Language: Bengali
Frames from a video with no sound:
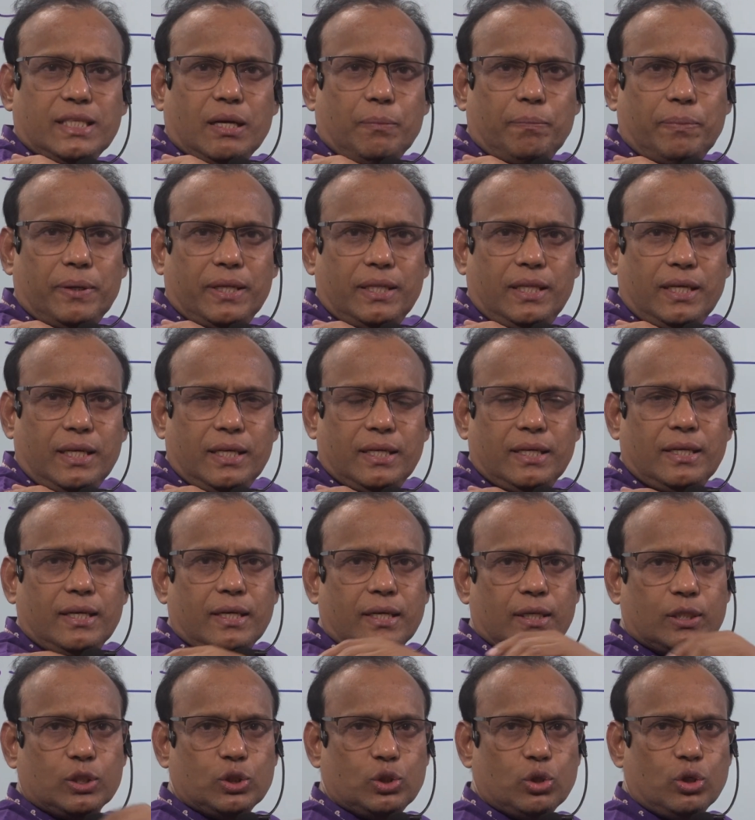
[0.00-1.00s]
সাপ্লাই দেয়
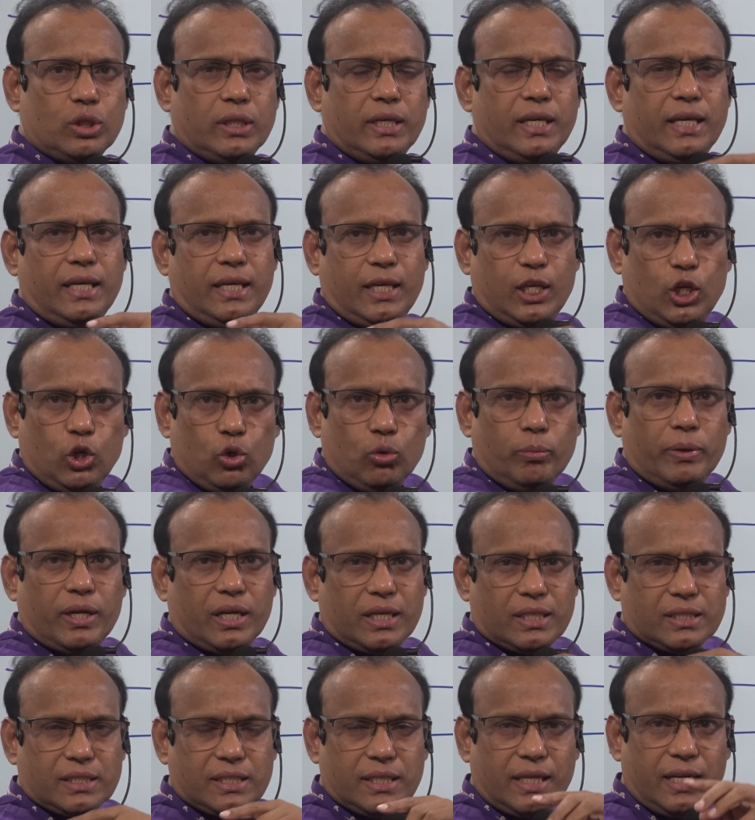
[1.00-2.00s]
যদি
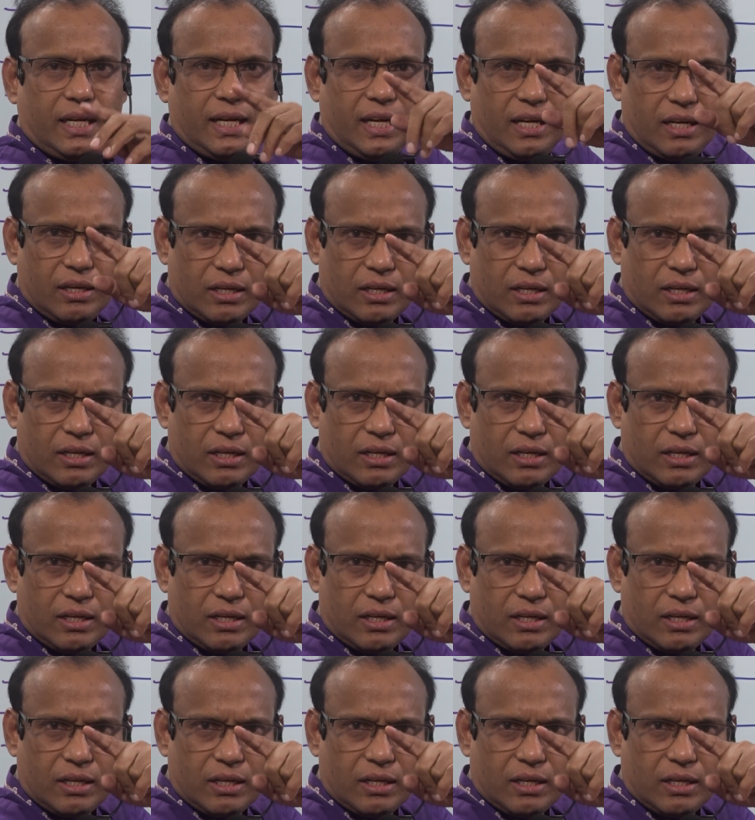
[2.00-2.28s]
হিউমারাসের